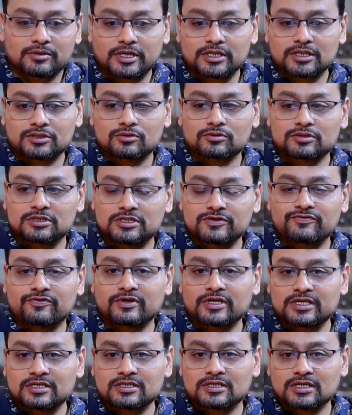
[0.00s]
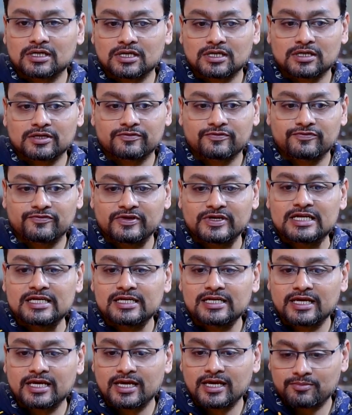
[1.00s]
এটা তো ডিফারেন্ট
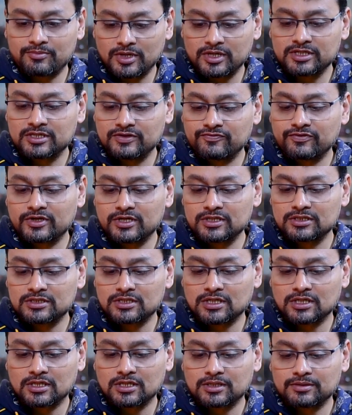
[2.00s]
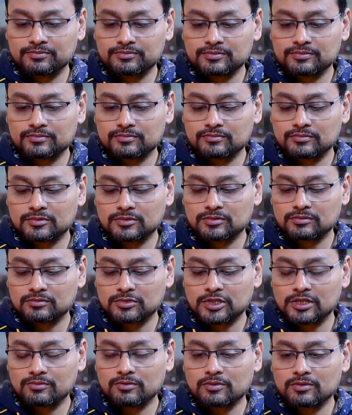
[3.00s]
ফিল্ডকে বা ডিফারেন্ট
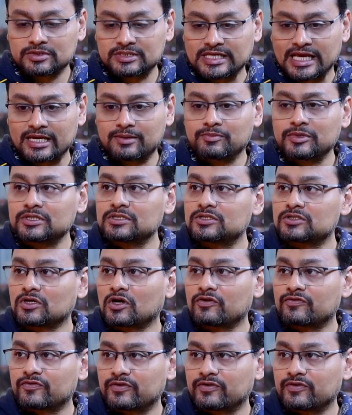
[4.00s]
কি বলবো সেগমেন্টস অফ